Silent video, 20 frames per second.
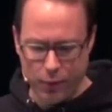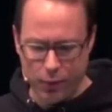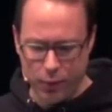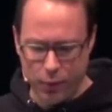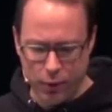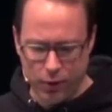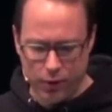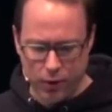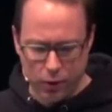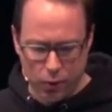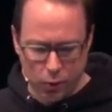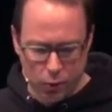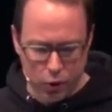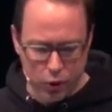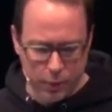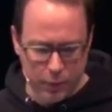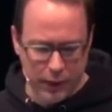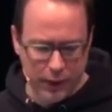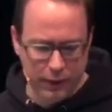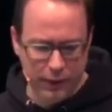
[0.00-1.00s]
Uns wurden sie
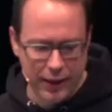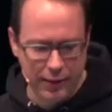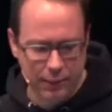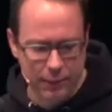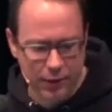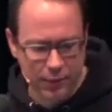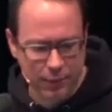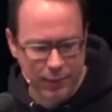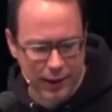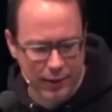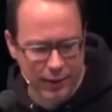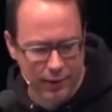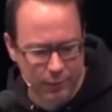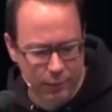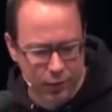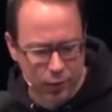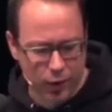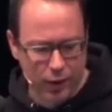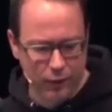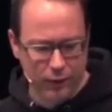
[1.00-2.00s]
zugespielt, wir hatten ein bisschen Platz auf
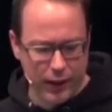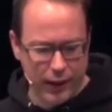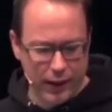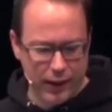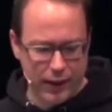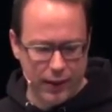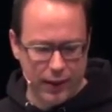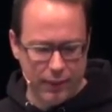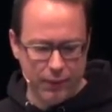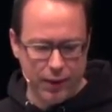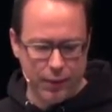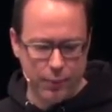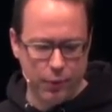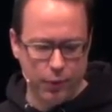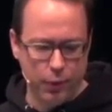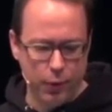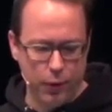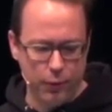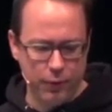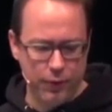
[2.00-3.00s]
dem Server, ähm, wir haben sie
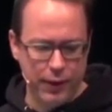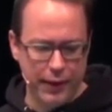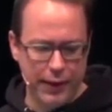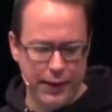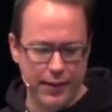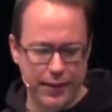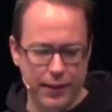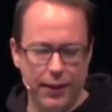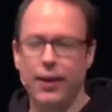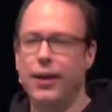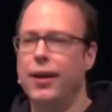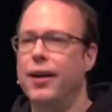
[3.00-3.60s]
veröffentlicht.